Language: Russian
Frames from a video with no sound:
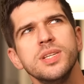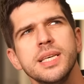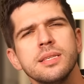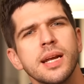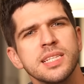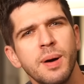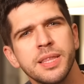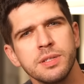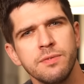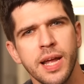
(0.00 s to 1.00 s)
То есть, если
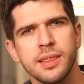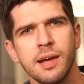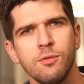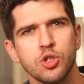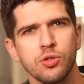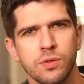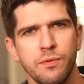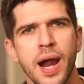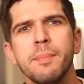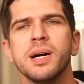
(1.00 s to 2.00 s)
рассматривать вариант того, что вот
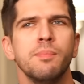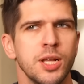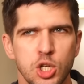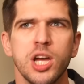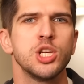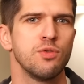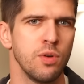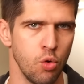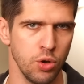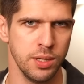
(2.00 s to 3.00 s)
в рамках
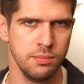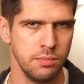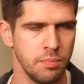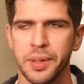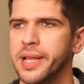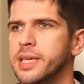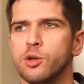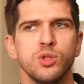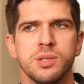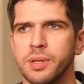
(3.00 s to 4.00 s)
ближайшего года
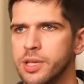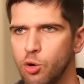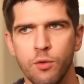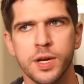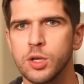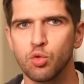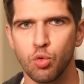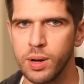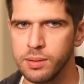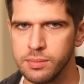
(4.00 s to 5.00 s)
планируется блокировка
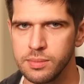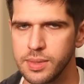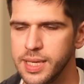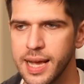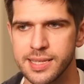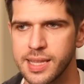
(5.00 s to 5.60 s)
Ютуба, я,